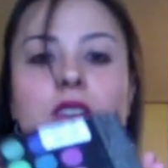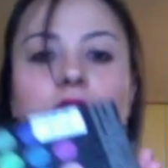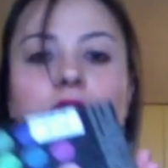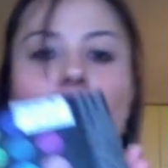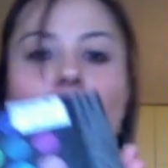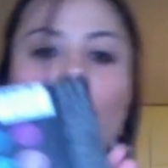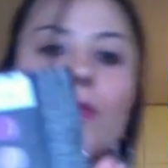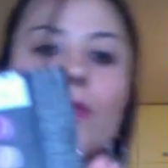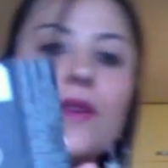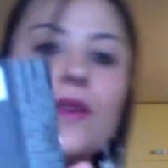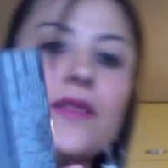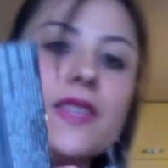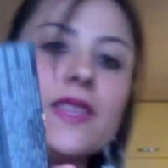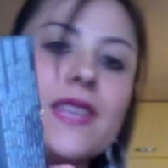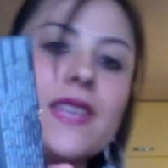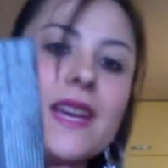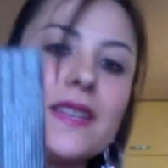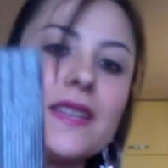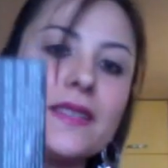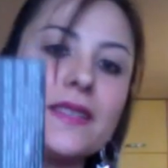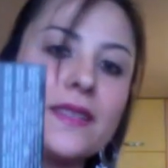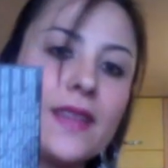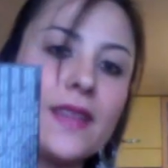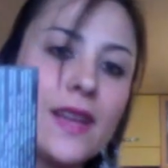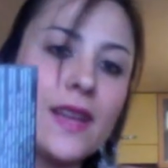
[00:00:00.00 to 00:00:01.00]
Come
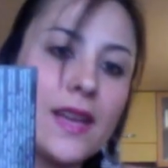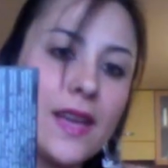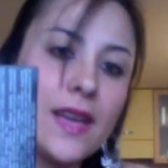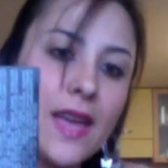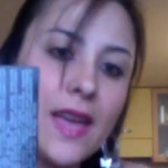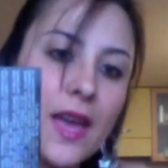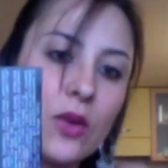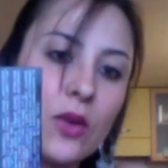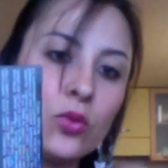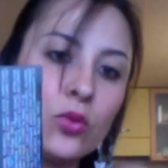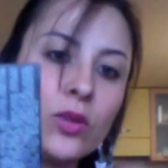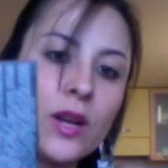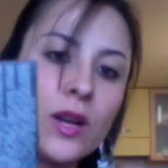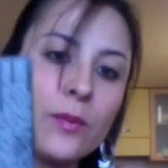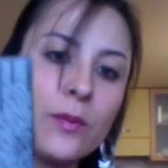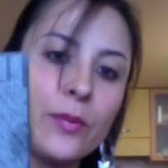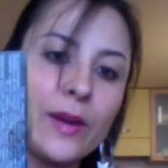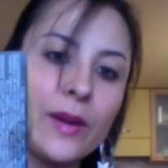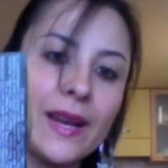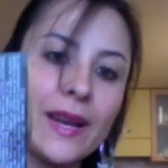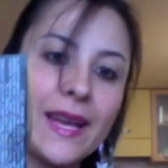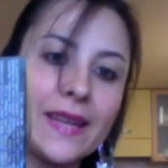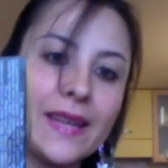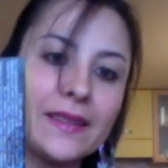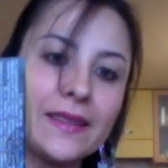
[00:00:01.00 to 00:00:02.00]
vedete è una
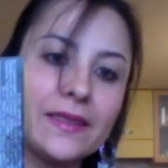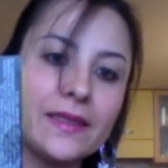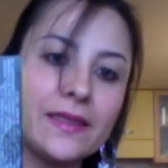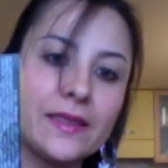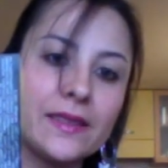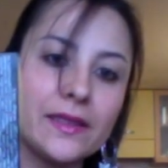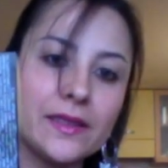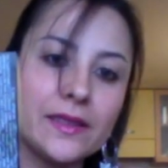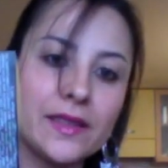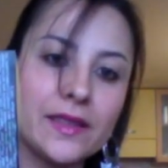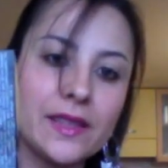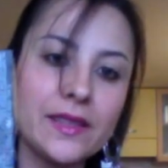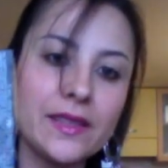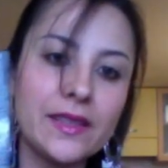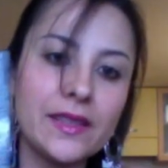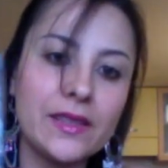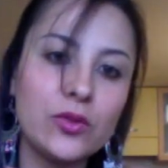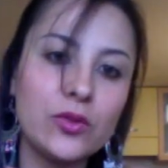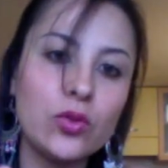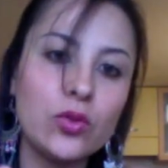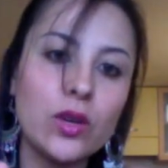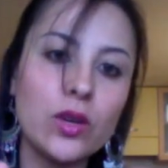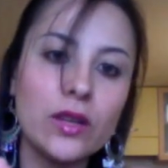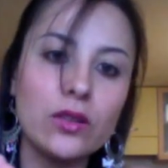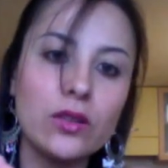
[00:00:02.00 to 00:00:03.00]
palette
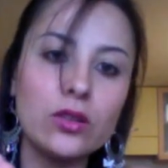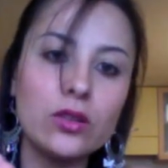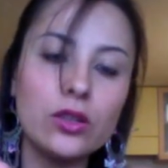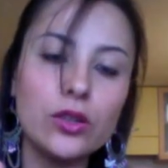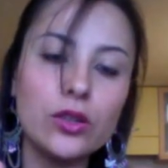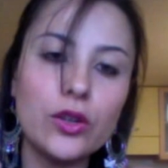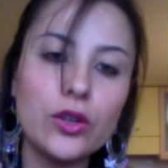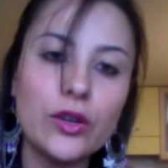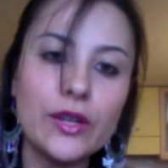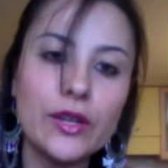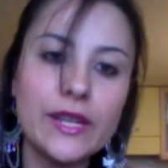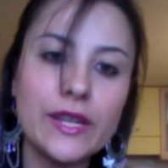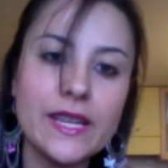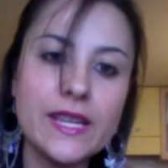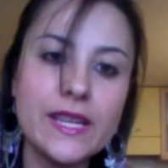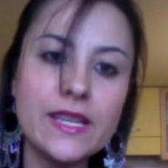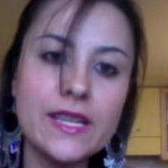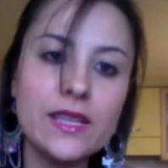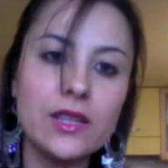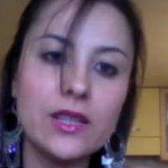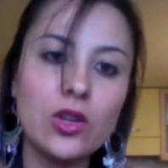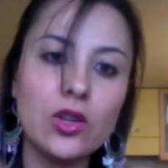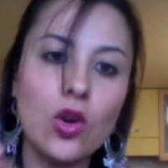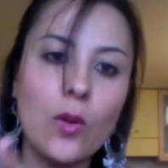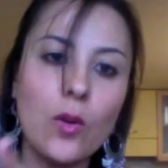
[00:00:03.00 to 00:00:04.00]
32
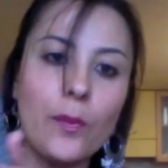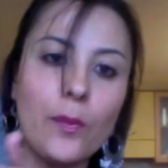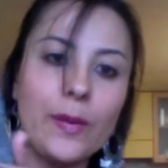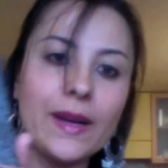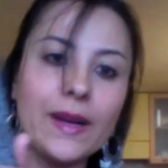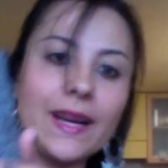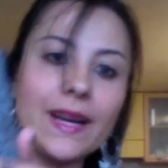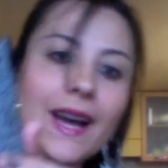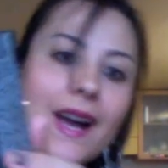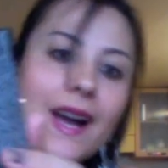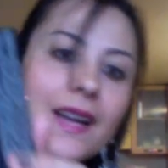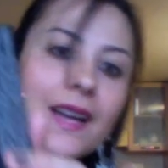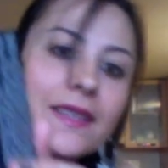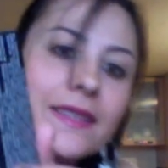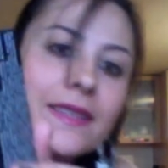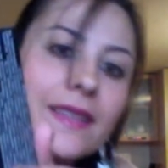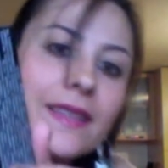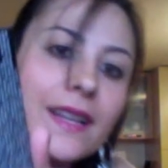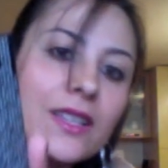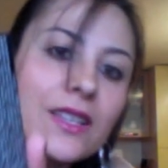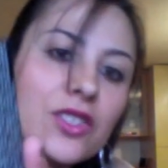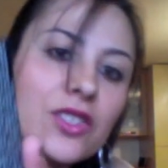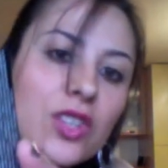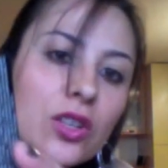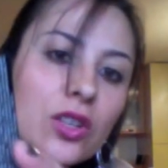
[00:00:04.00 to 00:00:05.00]
colori, l'ho
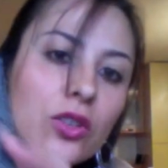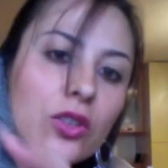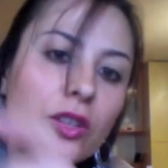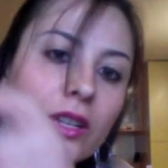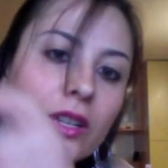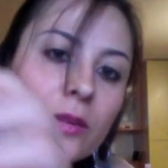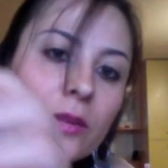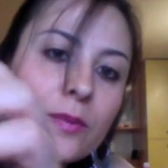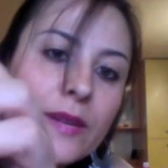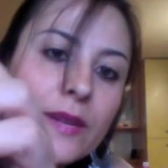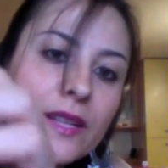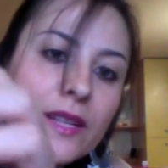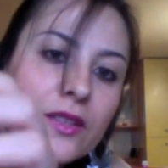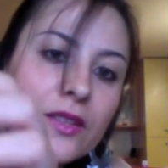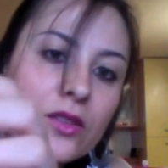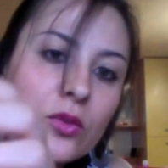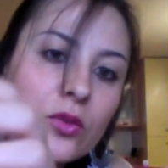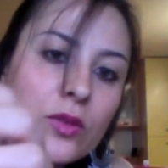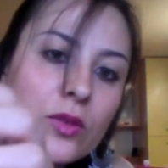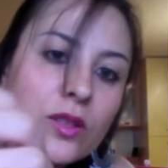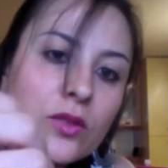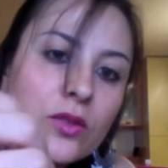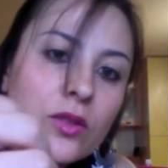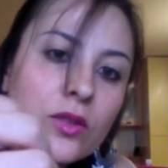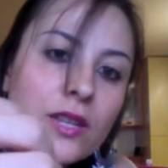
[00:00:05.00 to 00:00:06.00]
pagata, c'è ancora il prezzo
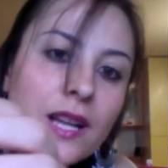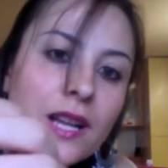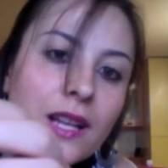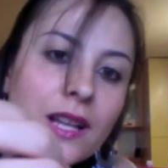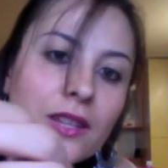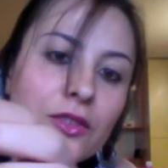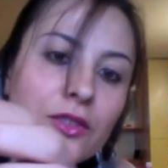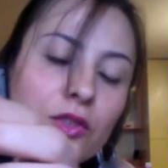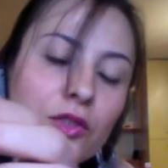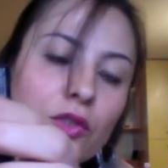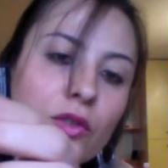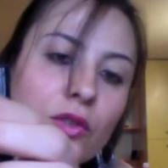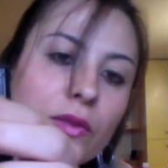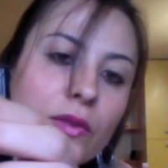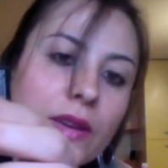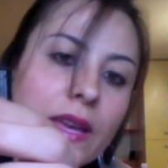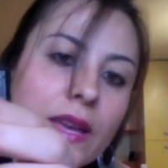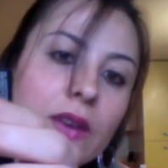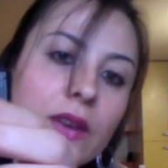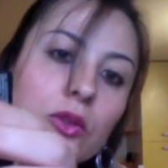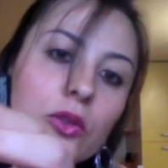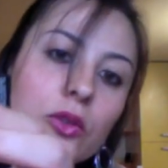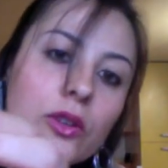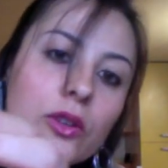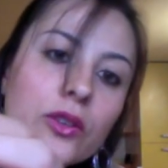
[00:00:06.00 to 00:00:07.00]
qui su in alto, 9,90
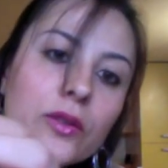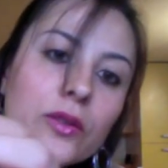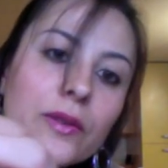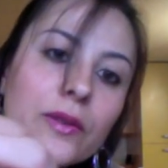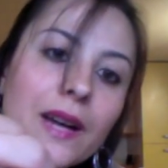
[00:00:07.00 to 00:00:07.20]
euro.